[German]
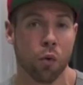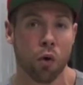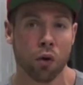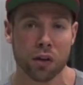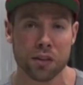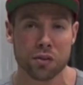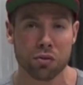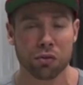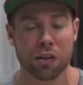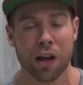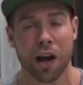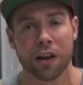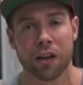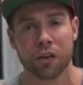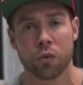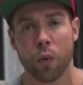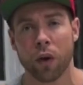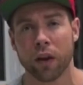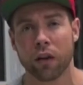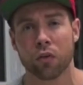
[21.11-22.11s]
horizontale
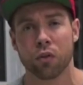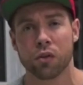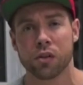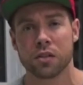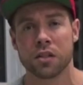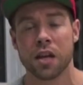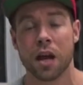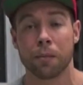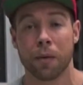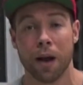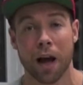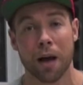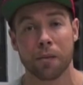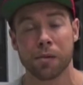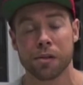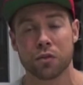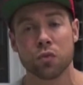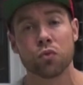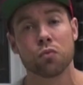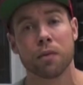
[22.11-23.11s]
Drag Curls hier am
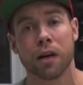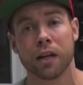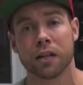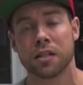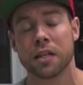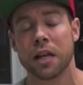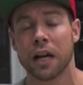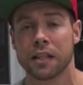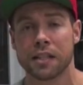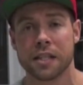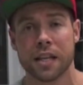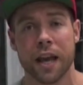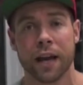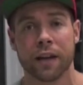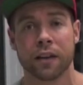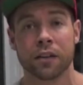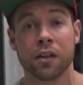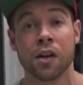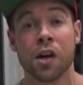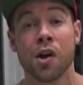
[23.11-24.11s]
Kabelzug mache ich die ganz
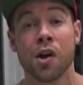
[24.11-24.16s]
gerne